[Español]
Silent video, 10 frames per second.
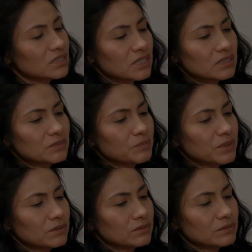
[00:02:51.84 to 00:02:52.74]
gracias,
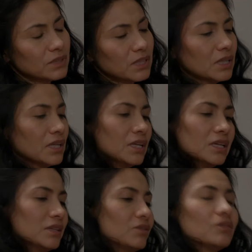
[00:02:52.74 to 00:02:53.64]
pero
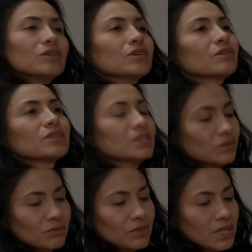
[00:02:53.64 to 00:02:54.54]
no, con
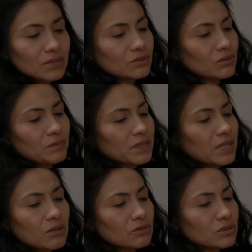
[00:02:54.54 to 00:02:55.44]
esto no alcanzo a
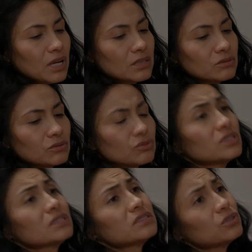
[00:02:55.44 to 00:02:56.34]
solventar los gastos. Yo
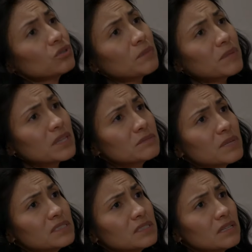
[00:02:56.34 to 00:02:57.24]
necesito que me des
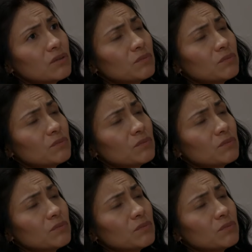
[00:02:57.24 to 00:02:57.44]
más dinero,